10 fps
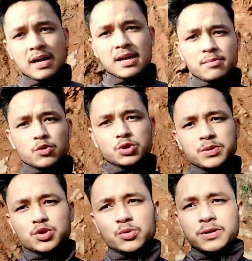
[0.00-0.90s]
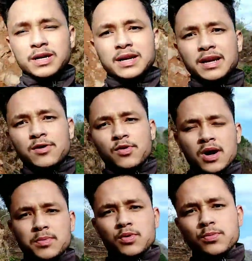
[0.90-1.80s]
आगे हम कुछ भी जो भी करेंगे वो
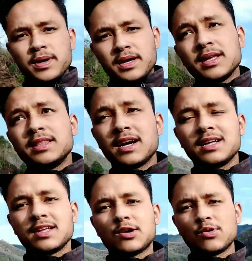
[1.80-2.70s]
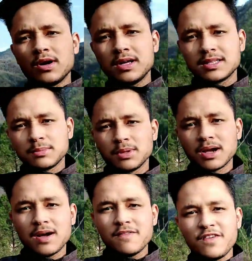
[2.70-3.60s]
आपको मैं दिखाता रहूँगा तब
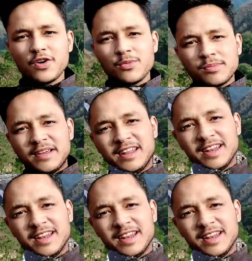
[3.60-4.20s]
तक आप वीडियो पर बने